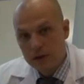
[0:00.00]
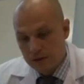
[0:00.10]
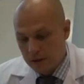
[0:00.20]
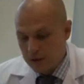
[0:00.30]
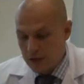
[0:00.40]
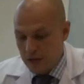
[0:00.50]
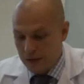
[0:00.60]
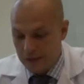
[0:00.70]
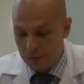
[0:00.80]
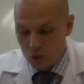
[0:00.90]
да,
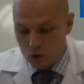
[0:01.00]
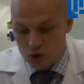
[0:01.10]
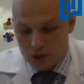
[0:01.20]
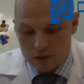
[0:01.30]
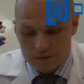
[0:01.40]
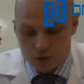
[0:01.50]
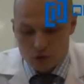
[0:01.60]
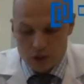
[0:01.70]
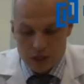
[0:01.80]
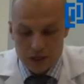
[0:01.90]
немножко
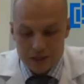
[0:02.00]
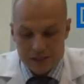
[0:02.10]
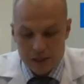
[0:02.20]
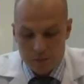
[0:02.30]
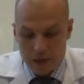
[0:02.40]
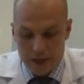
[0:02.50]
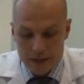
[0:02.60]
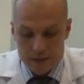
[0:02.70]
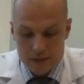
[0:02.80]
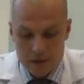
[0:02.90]
все-таки
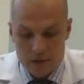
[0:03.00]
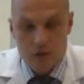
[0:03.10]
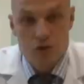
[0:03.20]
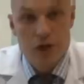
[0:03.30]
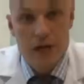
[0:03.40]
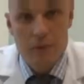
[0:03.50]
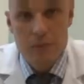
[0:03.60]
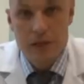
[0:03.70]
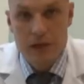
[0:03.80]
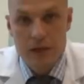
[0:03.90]
ослабляется шейка
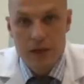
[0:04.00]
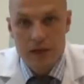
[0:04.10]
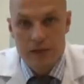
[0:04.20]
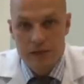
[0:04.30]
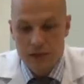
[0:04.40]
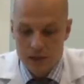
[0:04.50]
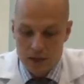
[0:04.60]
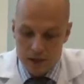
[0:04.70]
бедренной кости,